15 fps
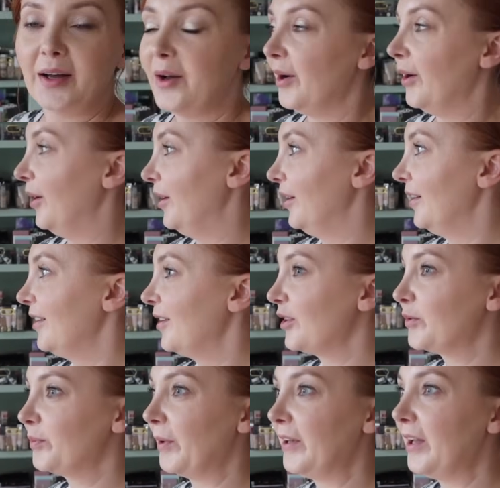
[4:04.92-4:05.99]
O,
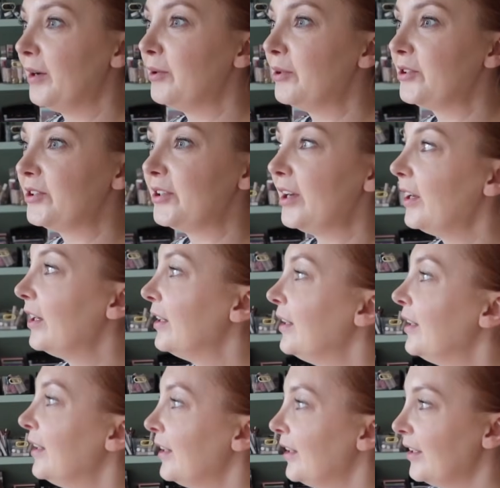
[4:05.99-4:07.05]
rozpadało się.
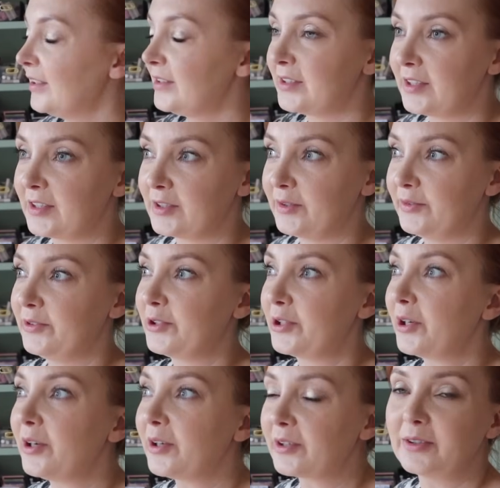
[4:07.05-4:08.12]
Zaraz
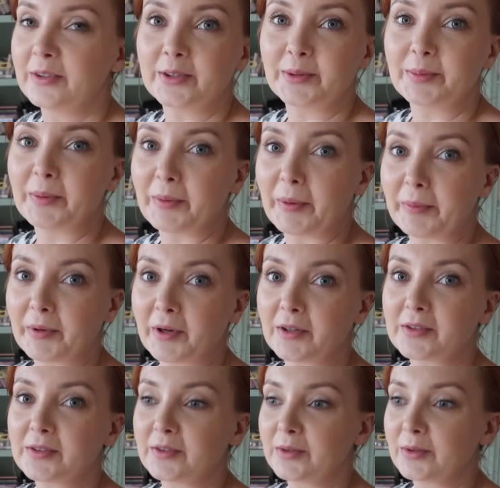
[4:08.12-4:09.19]
otworzę okno, żeby po
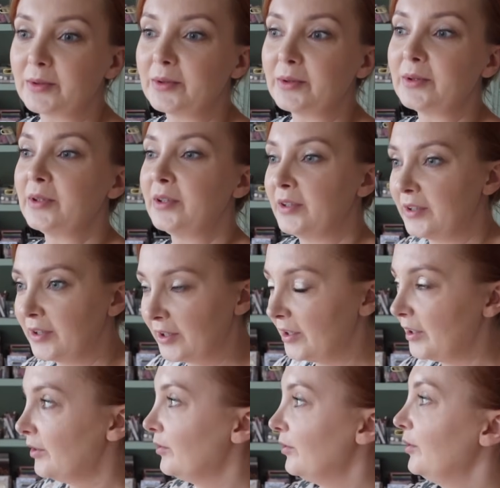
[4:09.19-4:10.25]
prostu
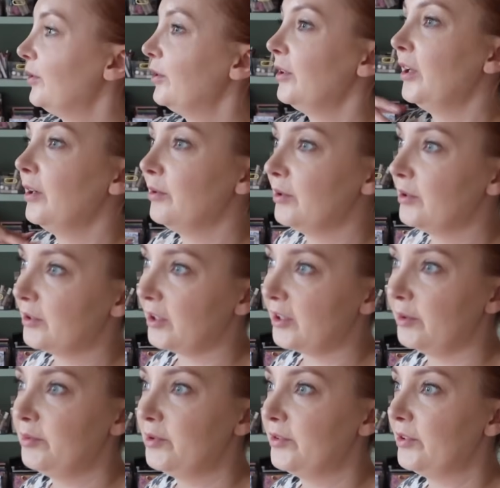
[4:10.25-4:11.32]
wichnęło
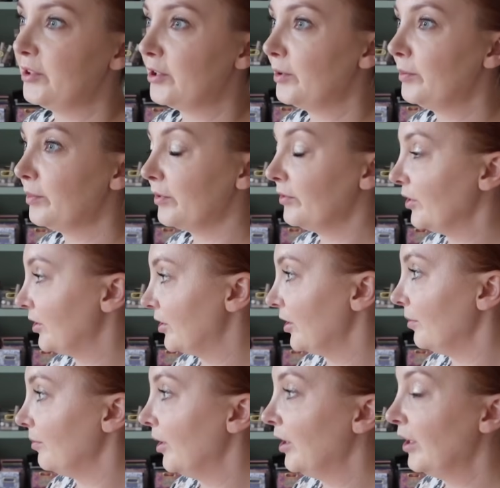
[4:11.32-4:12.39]
takim świeższym
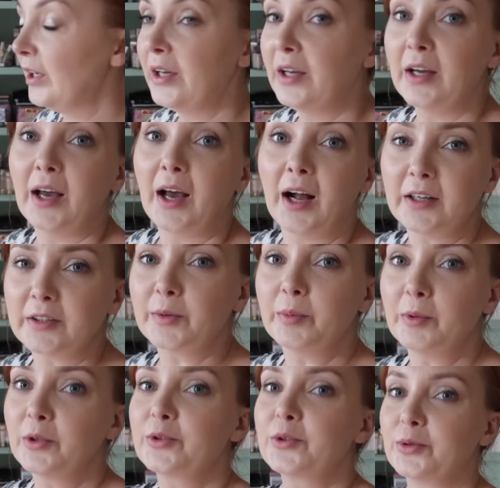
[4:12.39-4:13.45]
powietrzem. Ale to
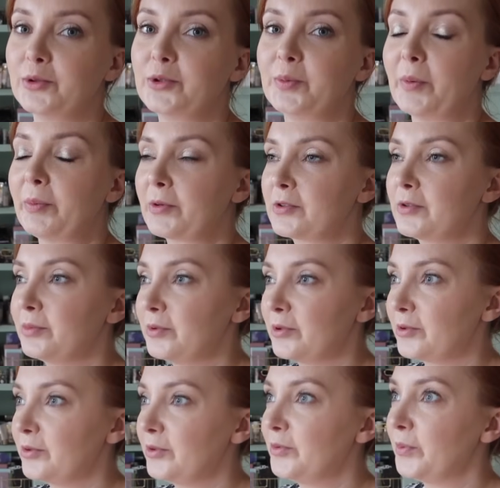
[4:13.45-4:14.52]
było czuć, po prostu było
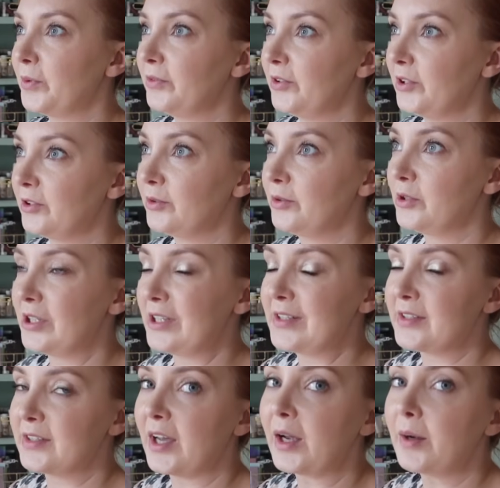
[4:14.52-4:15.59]
czuć w powietrzu, że
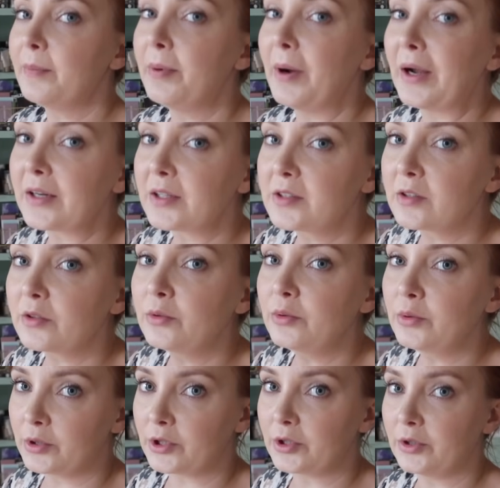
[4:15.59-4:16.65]
jest tak bardzo
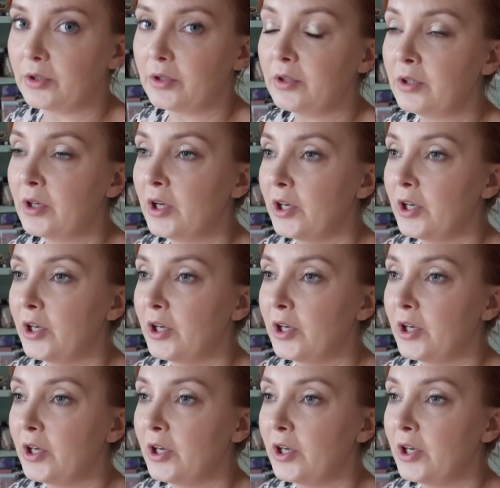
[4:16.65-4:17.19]
duszno